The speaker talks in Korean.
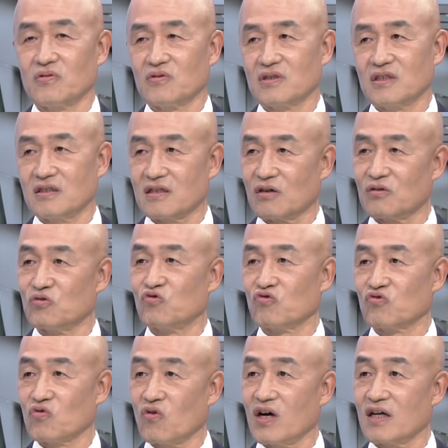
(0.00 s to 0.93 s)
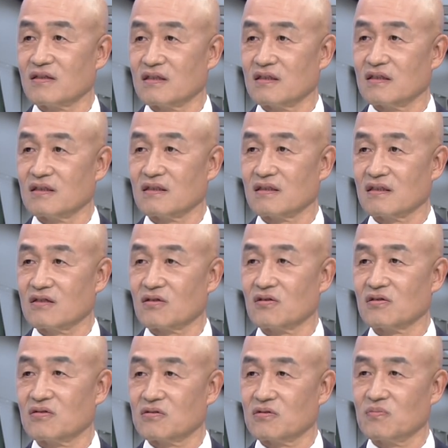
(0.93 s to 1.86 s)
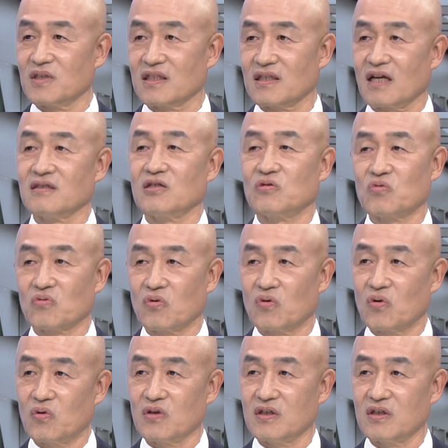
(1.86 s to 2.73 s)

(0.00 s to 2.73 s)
시장을 주도하는 그런 흐름이 다시 또